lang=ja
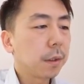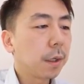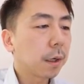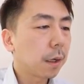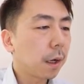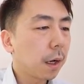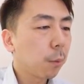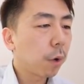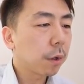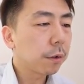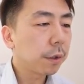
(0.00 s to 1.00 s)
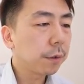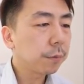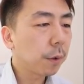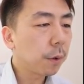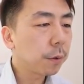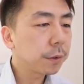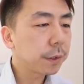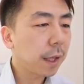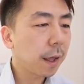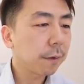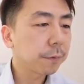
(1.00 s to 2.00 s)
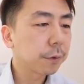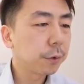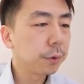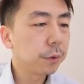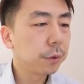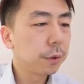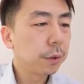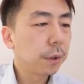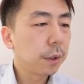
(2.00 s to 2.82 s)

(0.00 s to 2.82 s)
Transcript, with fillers: でだから I wonder if all staff could